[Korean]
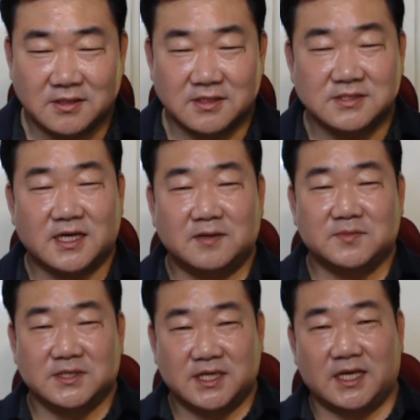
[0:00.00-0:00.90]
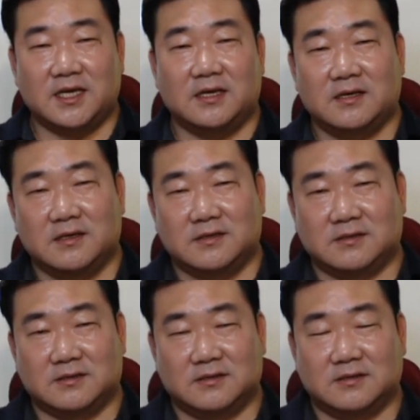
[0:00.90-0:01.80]
그런 사람들이
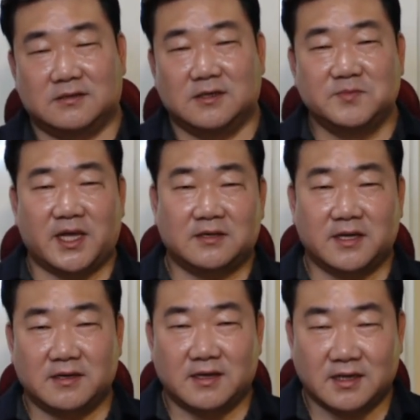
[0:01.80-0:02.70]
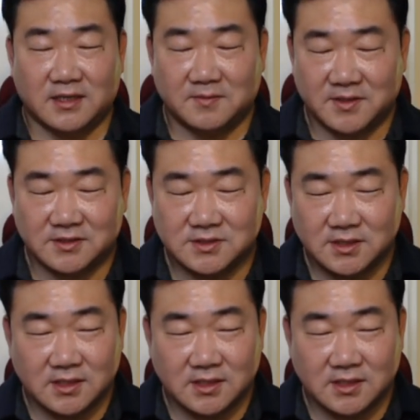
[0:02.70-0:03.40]
어, 음택 의리를 하게 되면은